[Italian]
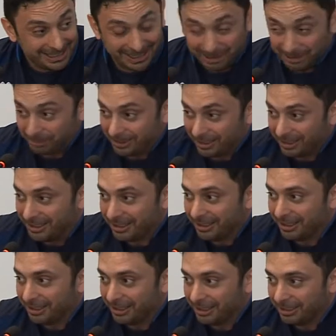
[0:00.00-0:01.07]
con un gruppo di
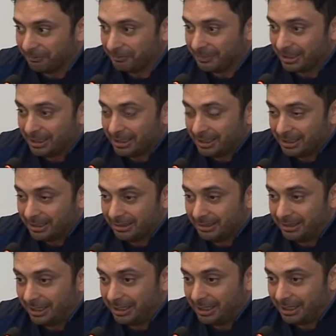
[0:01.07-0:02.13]
giovani
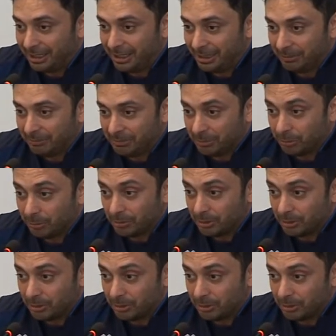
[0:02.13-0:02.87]
importanti ma un